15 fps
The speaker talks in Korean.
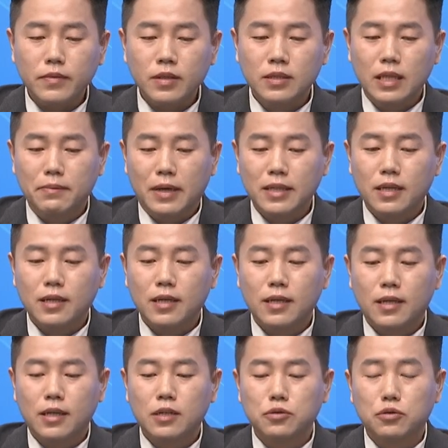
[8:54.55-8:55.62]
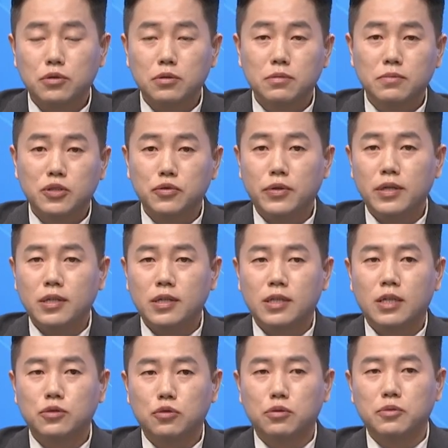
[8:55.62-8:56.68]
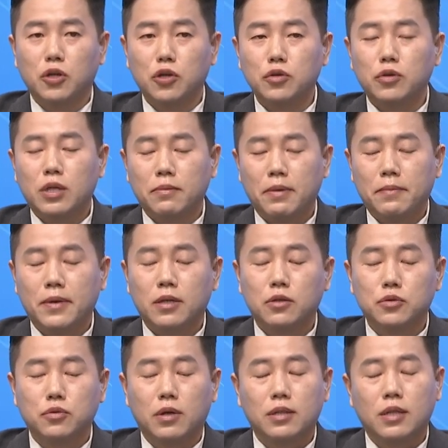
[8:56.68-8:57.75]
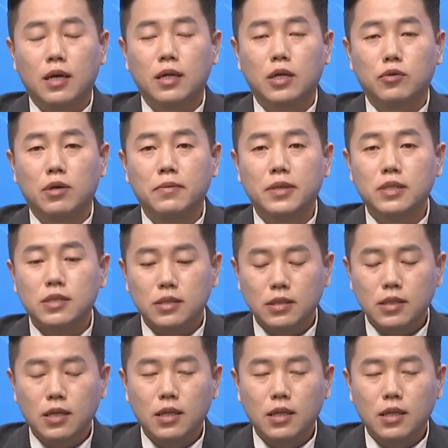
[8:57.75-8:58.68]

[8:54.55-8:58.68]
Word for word: 근데 만약에 내가 조금 스윙이나 조금 여유롭게 매매하는 걸 좋아한다라고 하면은